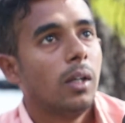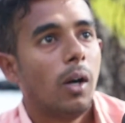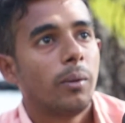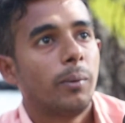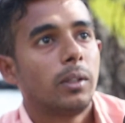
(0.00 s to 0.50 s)

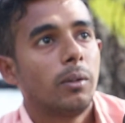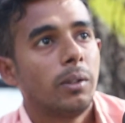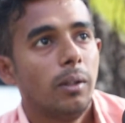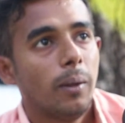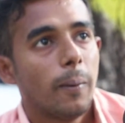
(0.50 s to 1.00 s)
அவரை பொறுத்த
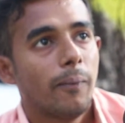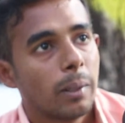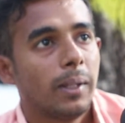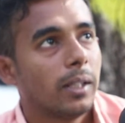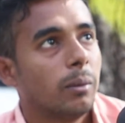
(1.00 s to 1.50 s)
வரையும்
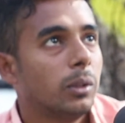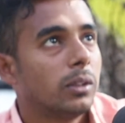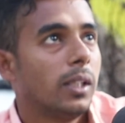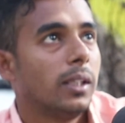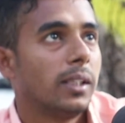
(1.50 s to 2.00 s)
வரமாட்டார்
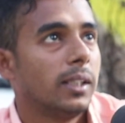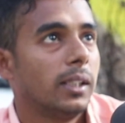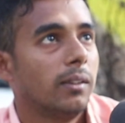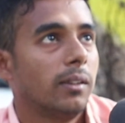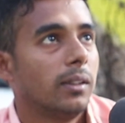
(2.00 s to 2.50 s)
மோஸ்ட்லி எனக்கு
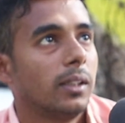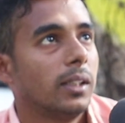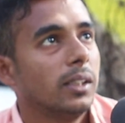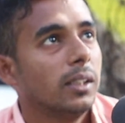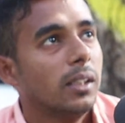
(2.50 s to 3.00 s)
தெரிஞ்சு அவர்
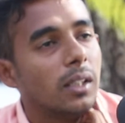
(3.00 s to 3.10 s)
தெரிஞ்சு